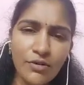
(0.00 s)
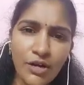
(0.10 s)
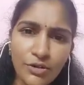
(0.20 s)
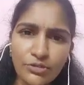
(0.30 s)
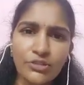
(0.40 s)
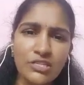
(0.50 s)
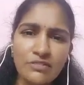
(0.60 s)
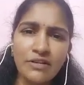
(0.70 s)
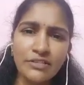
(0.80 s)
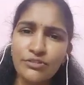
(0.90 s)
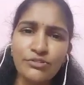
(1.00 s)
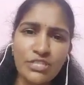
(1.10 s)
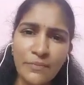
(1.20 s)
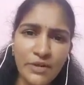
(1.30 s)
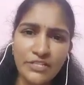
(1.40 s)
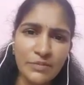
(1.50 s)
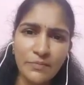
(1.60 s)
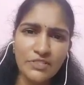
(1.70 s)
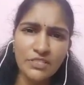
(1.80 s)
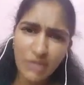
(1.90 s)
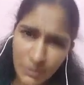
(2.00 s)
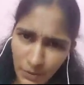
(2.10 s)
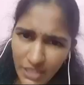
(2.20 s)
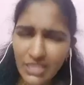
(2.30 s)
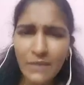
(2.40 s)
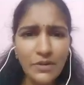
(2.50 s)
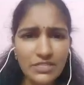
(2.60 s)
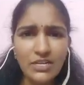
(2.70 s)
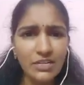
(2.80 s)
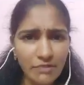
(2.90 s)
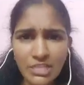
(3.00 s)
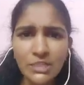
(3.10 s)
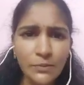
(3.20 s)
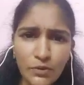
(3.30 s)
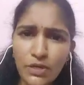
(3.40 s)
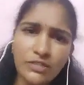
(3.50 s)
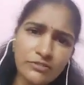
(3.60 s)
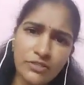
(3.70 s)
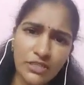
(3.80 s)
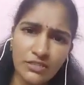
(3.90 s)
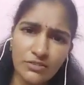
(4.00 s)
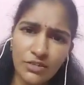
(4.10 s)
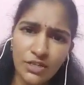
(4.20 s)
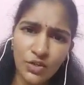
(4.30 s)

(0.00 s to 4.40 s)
అడుగుతుంది నిజమే కదా ఎందుకు చెప్పరని చెప్పేసి మరి ఇప్పుడు అదే ప్రశ్నలు ఈ వైసీపీని కూడా అడుగుతున్నారు